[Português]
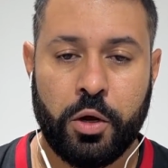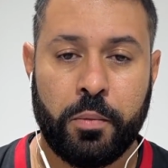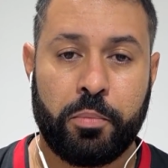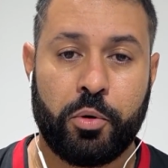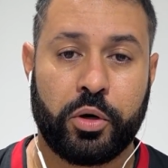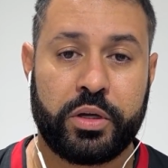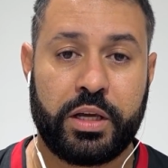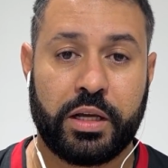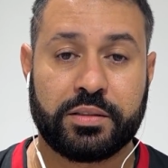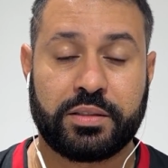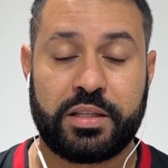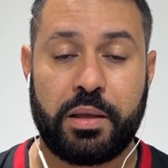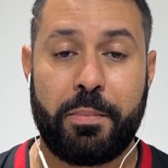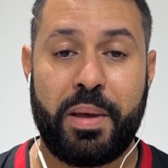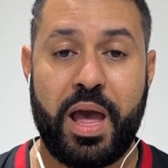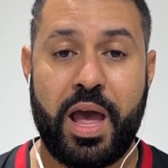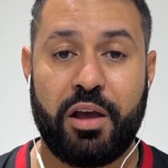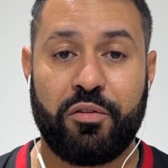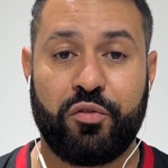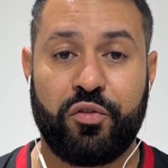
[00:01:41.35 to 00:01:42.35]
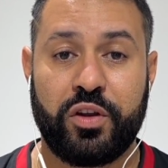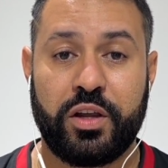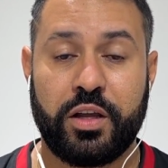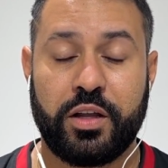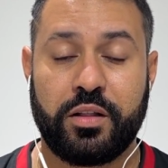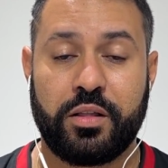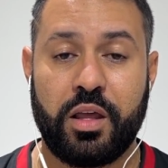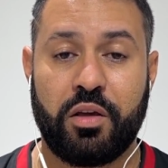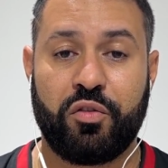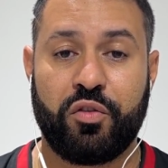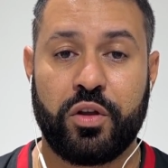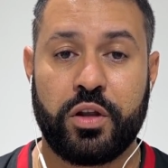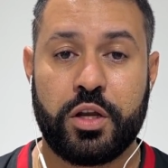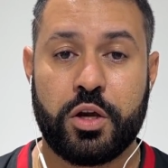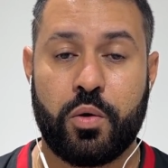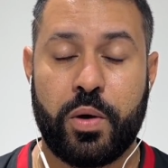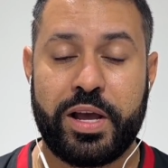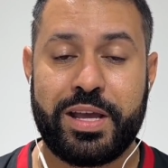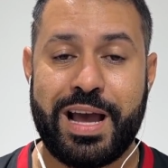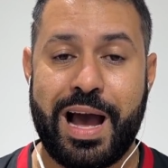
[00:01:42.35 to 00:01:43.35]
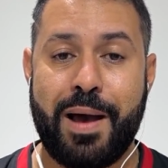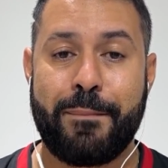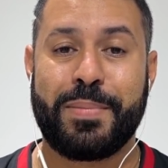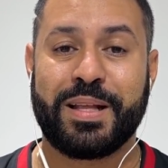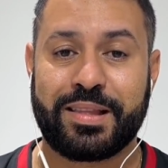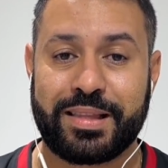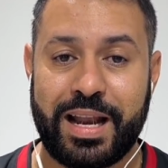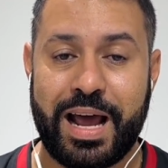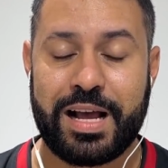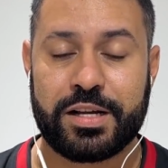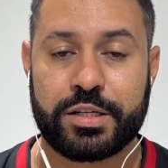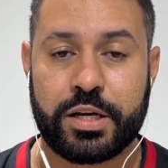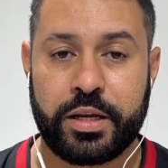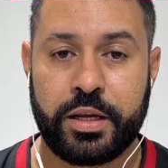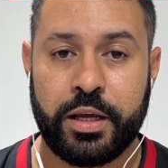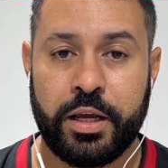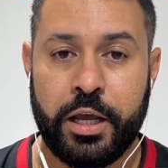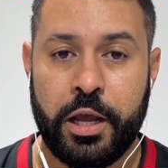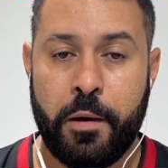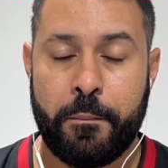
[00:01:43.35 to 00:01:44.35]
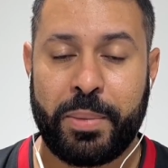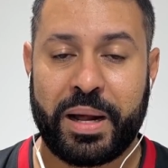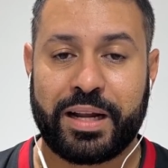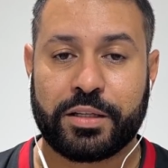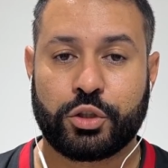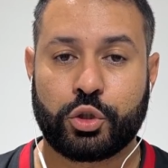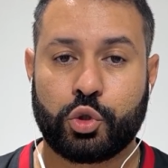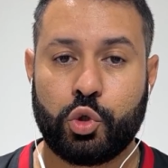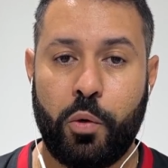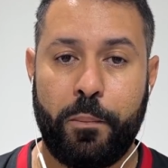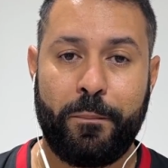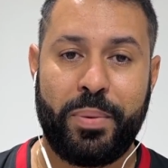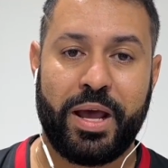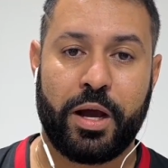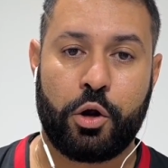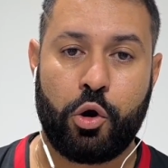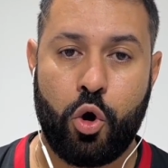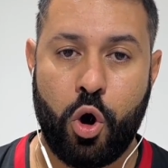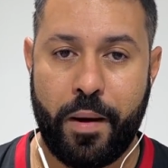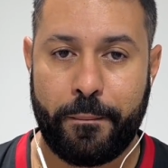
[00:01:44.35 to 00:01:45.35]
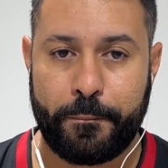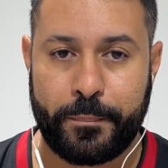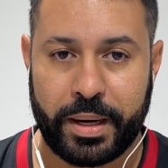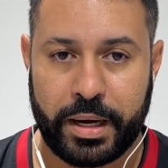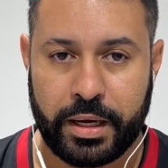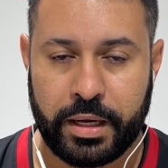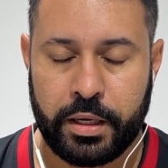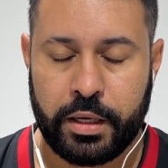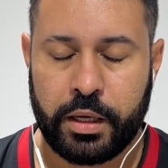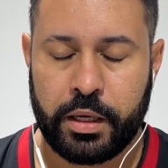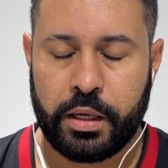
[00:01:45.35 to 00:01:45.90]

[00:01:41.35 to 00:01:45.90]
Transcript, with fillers: porque a CBF definiu aí a arbitragem para a Supercopa